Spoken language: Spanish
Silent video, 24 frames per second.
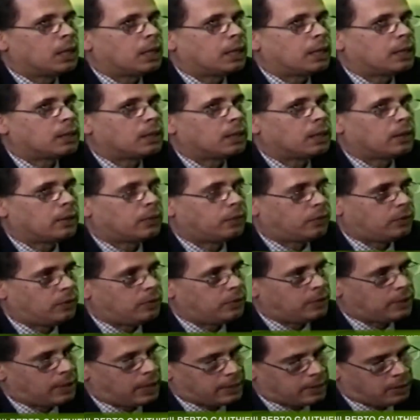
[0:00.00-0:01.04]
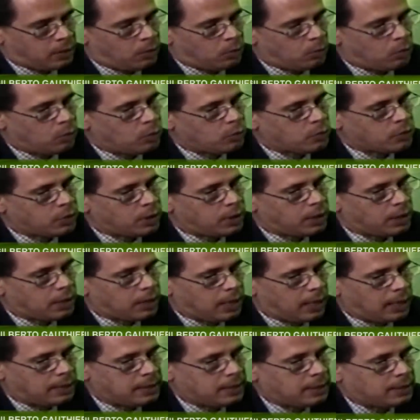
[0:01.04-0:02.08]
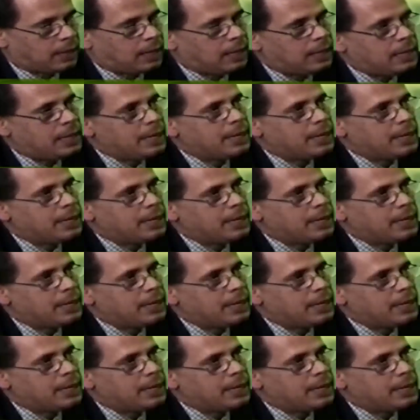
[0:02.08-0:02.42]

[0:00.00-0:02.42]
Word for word: Este, si ya se conoce que existen